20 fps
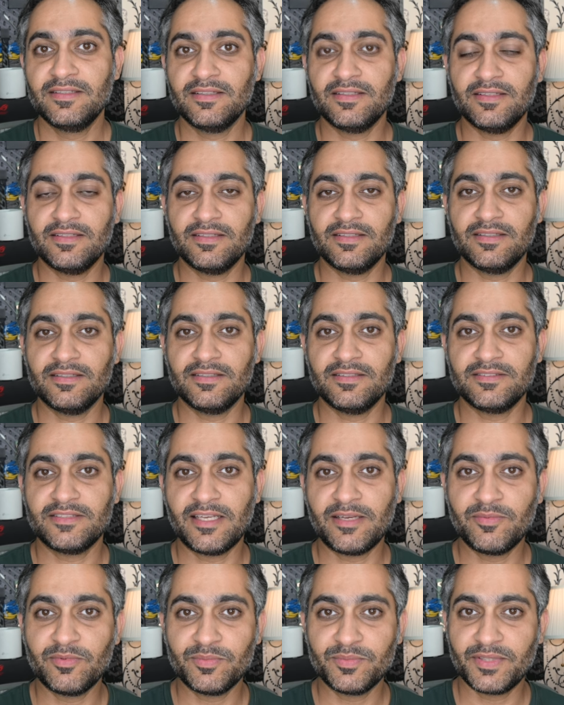آه،
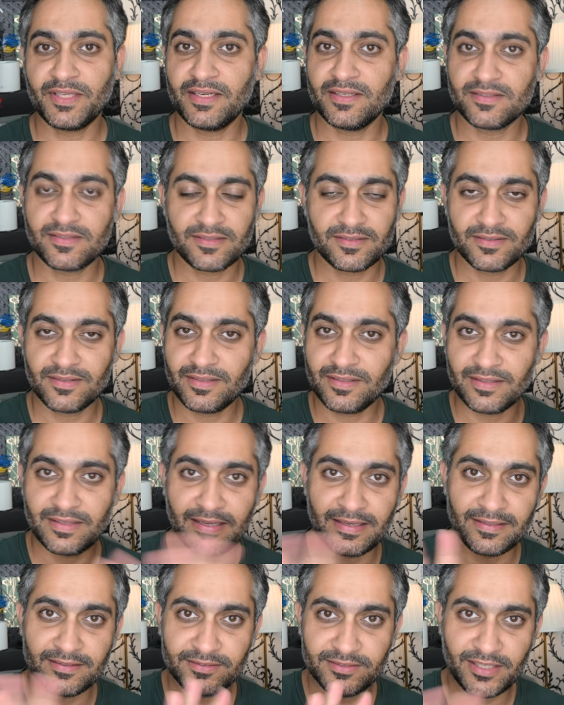شيء ممتاز
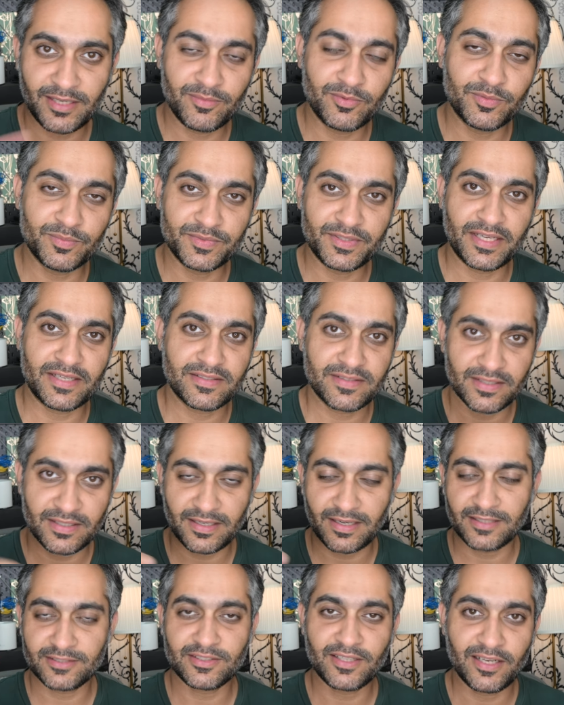لا شيء مو ممتاز
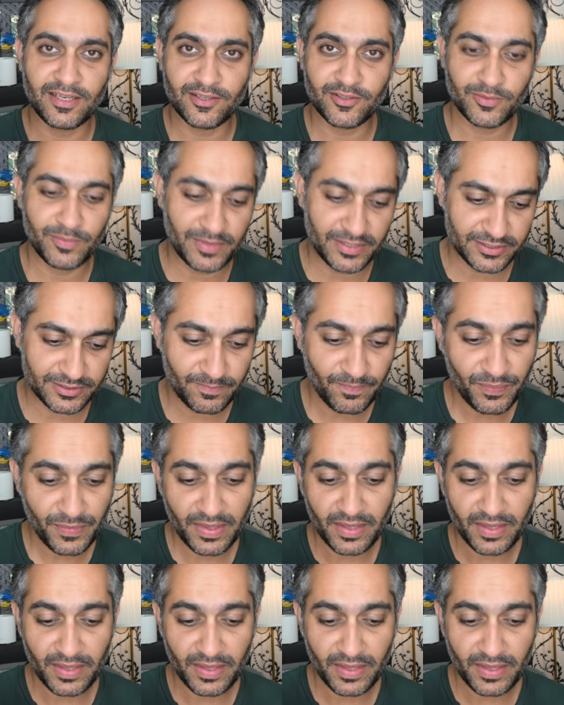راح اشرح لكم ليش